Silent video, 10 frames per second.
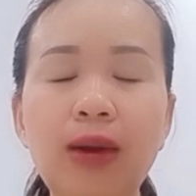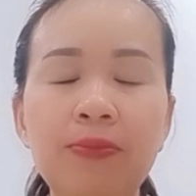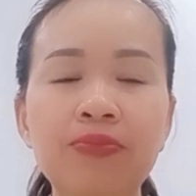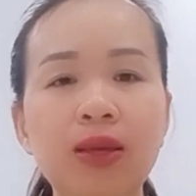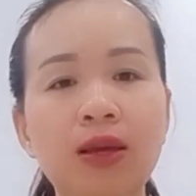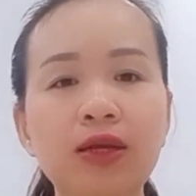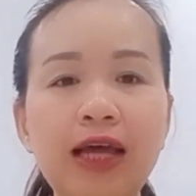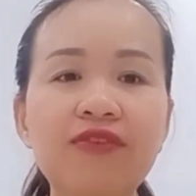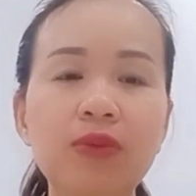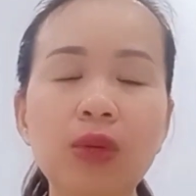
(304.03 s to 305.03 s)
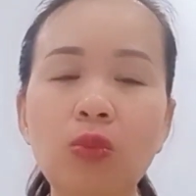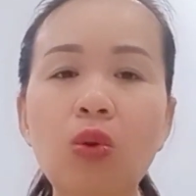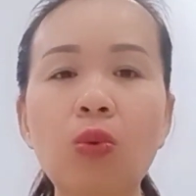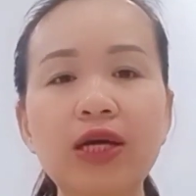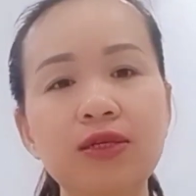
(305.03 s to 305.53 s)
bạn thay vì mình
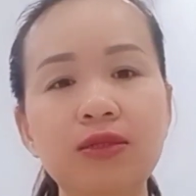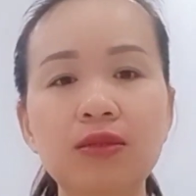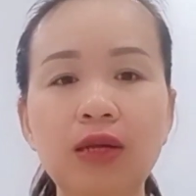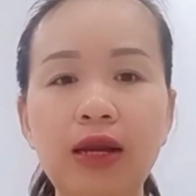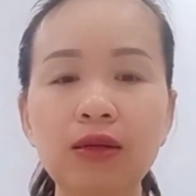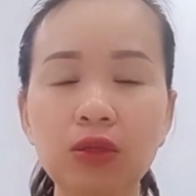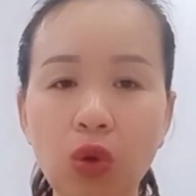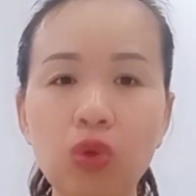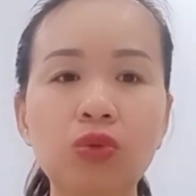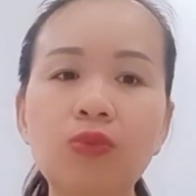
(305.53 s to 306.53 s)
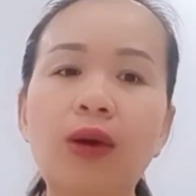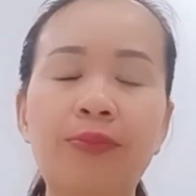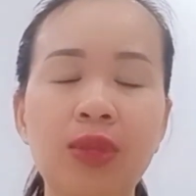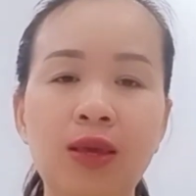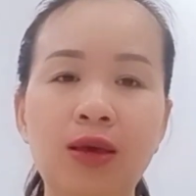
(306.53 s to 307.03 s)
mua ngoài thị trường là nước côn đúng không
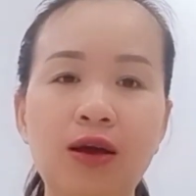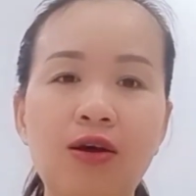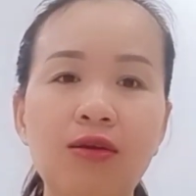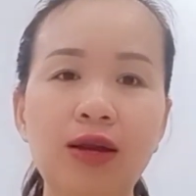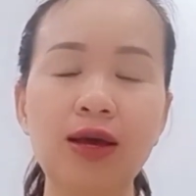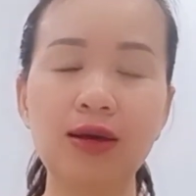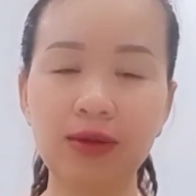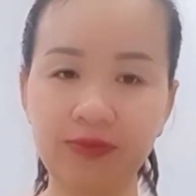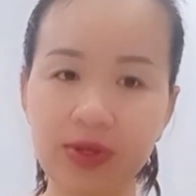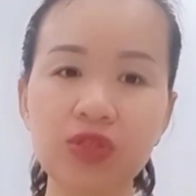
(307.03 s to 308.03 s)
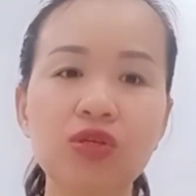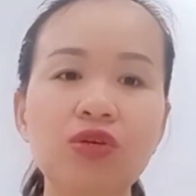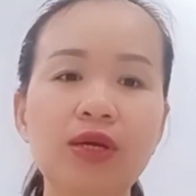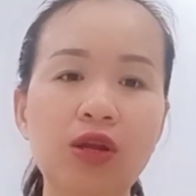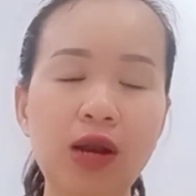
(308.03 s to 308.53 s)
ạ còn á với suy
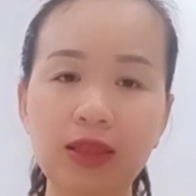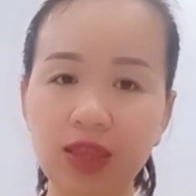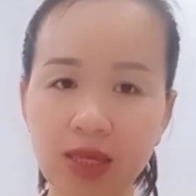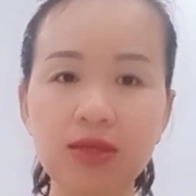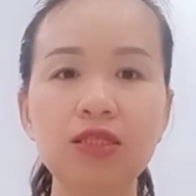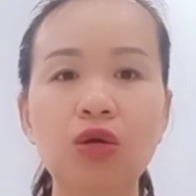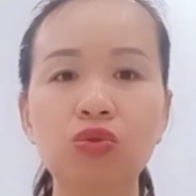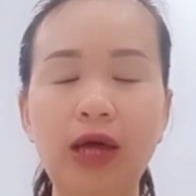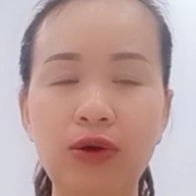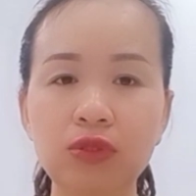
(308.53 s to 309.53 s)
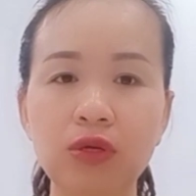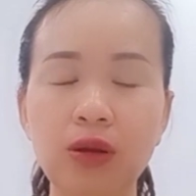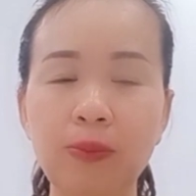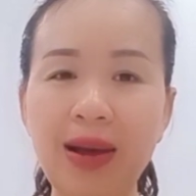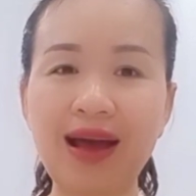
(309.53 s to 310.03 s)
nghĩ nó là tinh dầu thảo dược
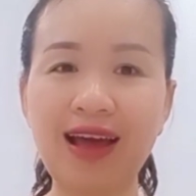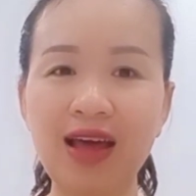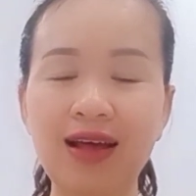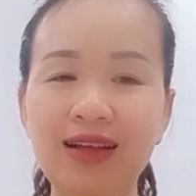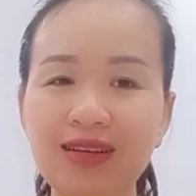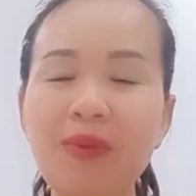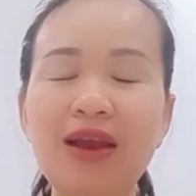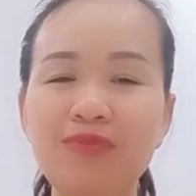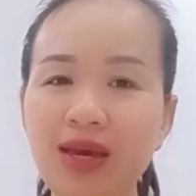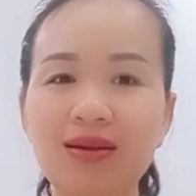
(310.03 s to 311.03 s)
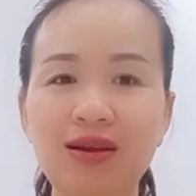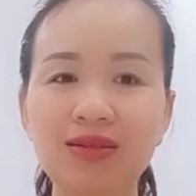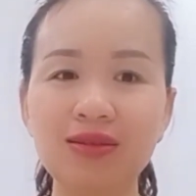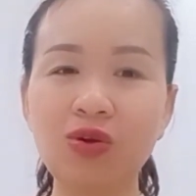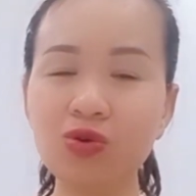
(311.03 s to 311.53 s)
mà các bạn biết rồi đó
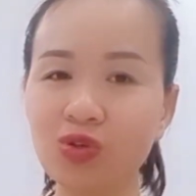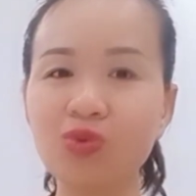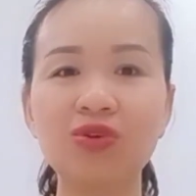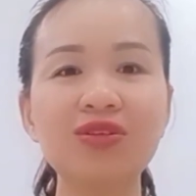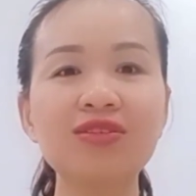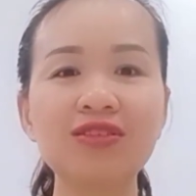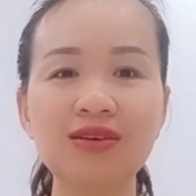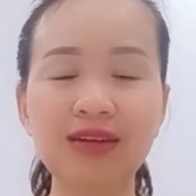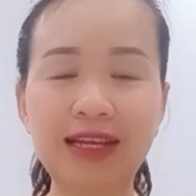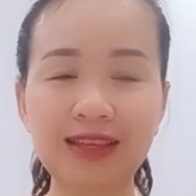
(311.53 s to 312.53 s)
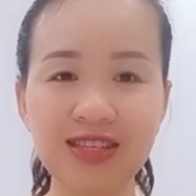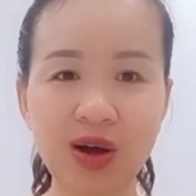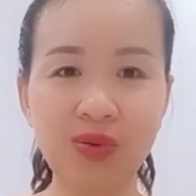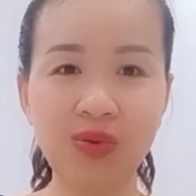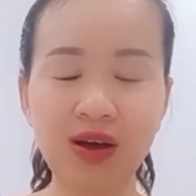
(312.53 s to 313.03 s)
côn trùng nó rất sợ là tinh
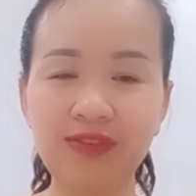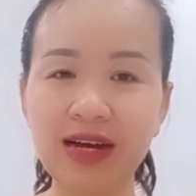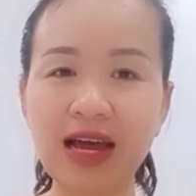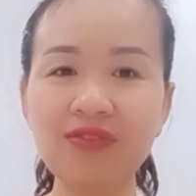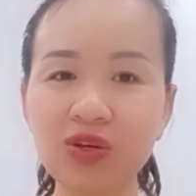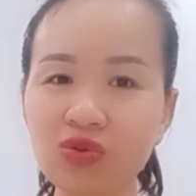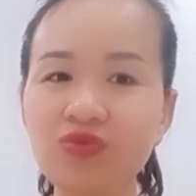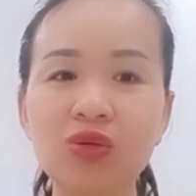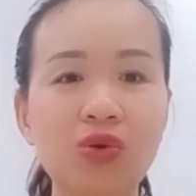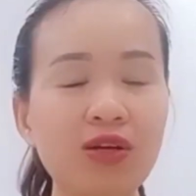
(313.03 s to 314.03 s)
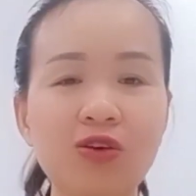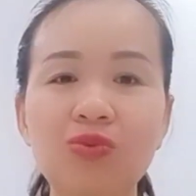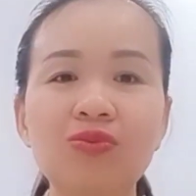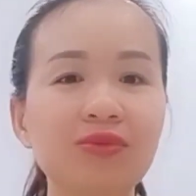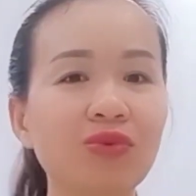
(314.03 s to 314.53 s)
dầu và các virus vi khuẩn nó
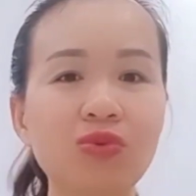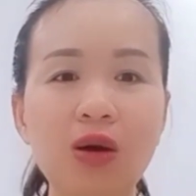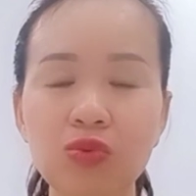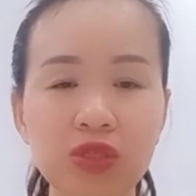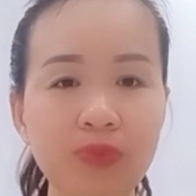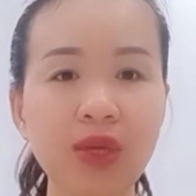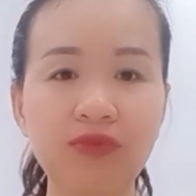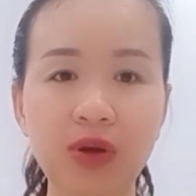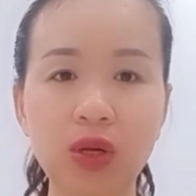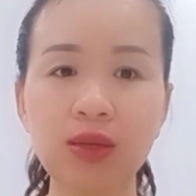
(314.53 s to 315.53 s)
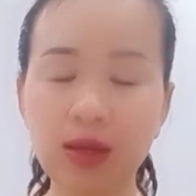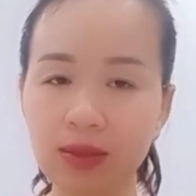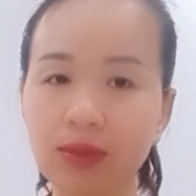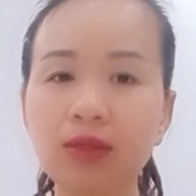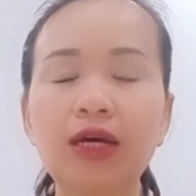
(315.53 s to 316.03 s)
cũng cũng không xâm nhập vào cái,
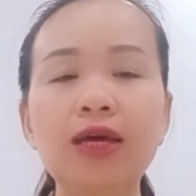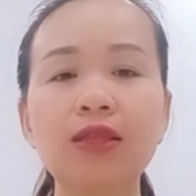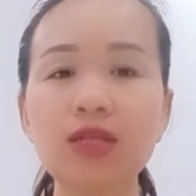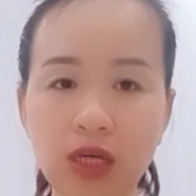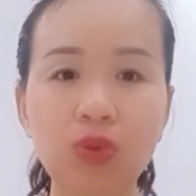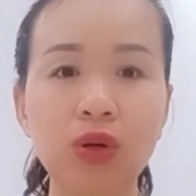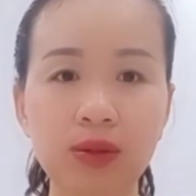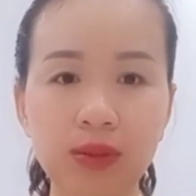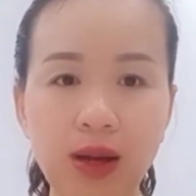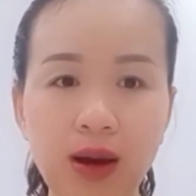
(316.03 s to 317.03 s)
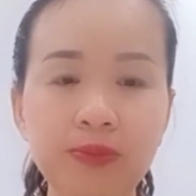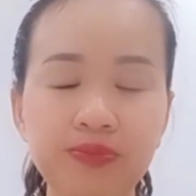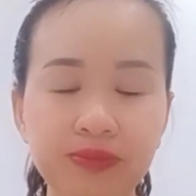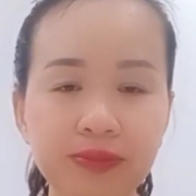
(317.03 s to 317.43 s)
những cái tinh dầu được đó